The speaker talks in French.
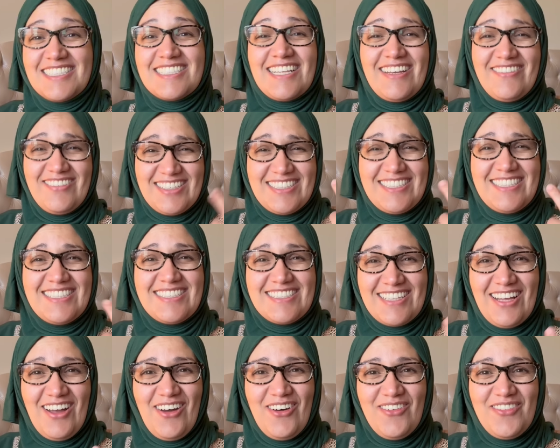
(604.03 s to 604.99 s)
J'avais dit
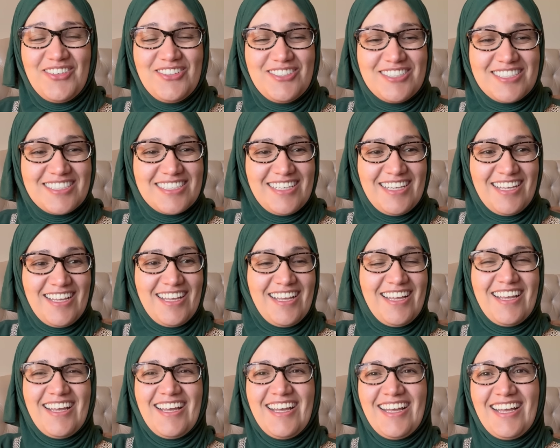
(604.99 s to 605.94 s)
ça en plus.
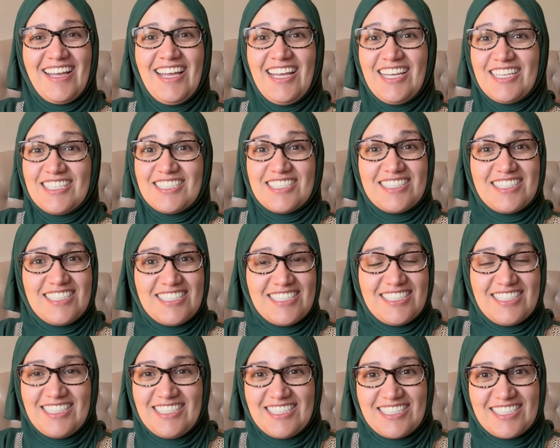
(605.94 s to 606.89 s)
Je dis, je
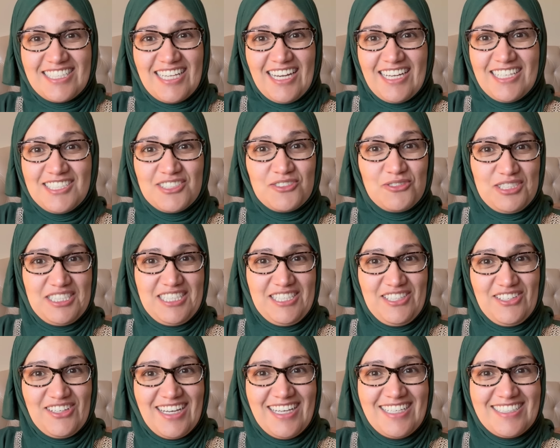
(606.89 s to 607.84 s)
dis Inch'Allah, je
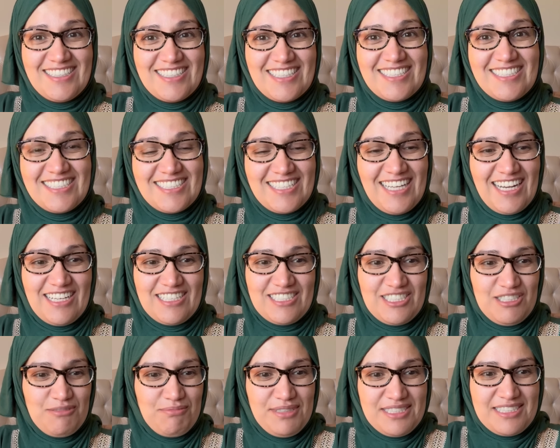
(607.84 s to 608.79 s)
continuerai à dire Inch'Allah,
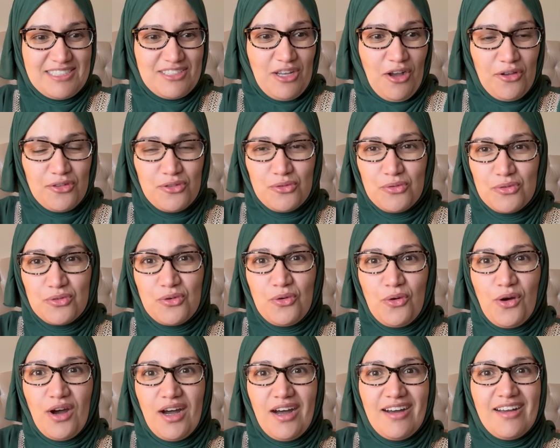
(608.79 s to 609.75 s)
je sais pas, c'est en nous,
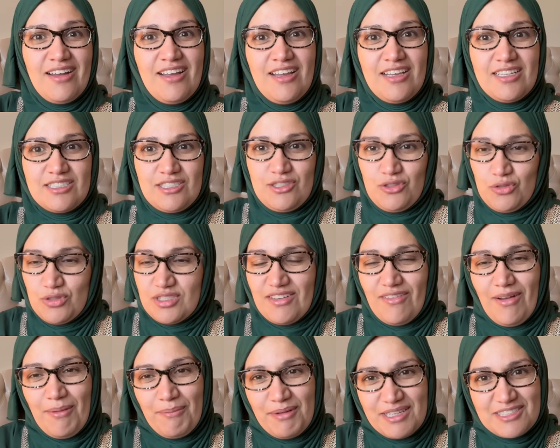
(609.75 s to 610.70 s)
quoi. Sinon, ça
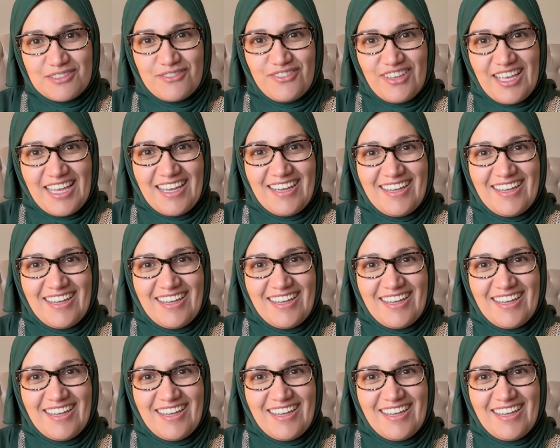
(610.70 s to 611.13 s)
va pas se faire.